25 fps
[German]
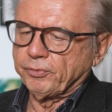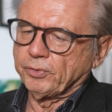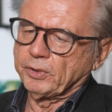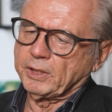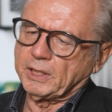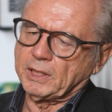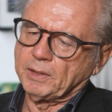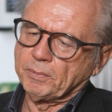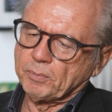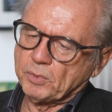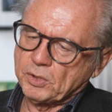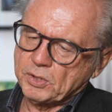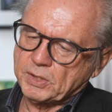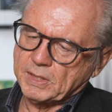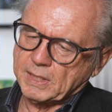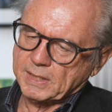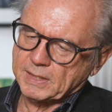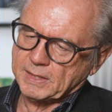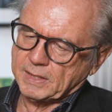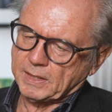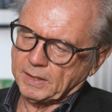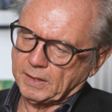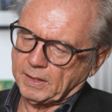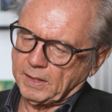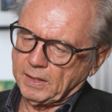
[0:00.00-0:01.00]
fürchten muss,
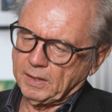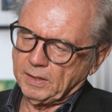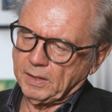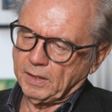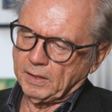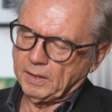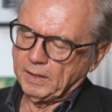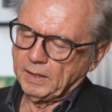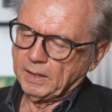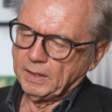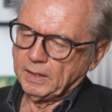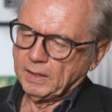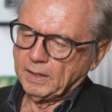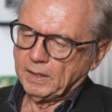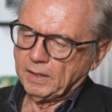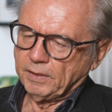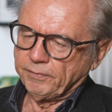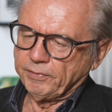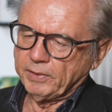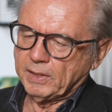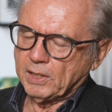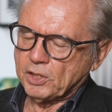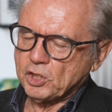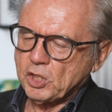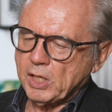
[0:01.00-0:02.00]
dass den Kindern
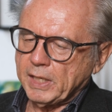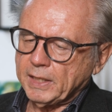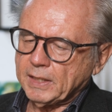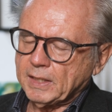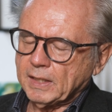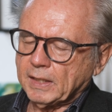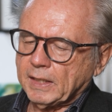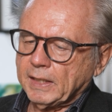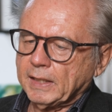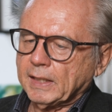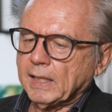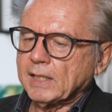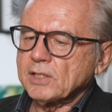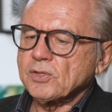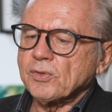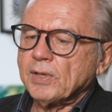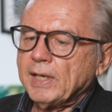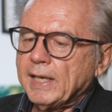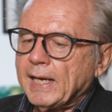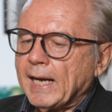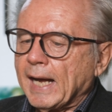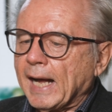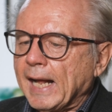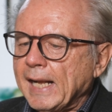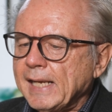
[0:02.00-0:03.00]
wieder schlechter geht. Also
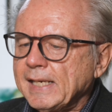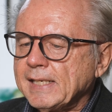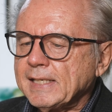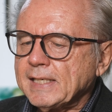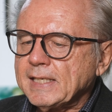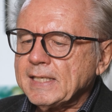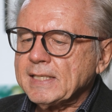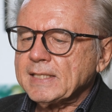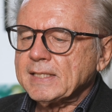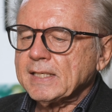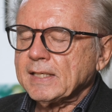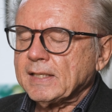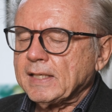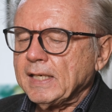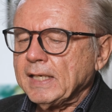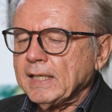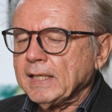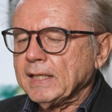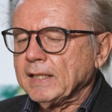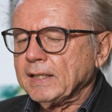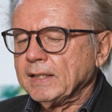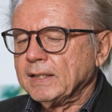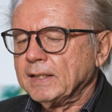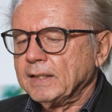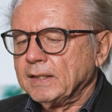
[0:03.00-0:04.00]
all diese
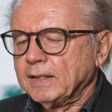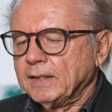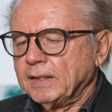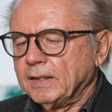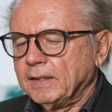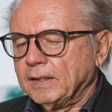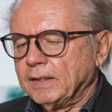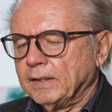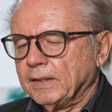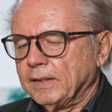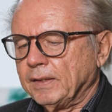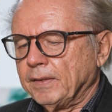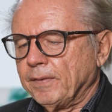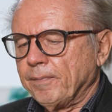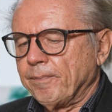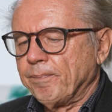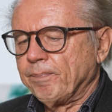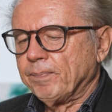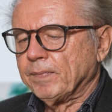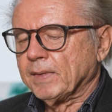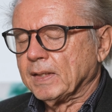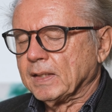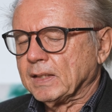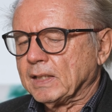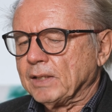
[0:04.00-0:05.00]
Dinge,
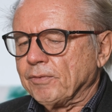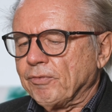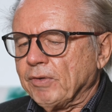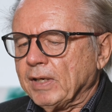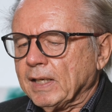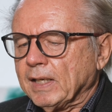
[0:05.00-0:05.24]
die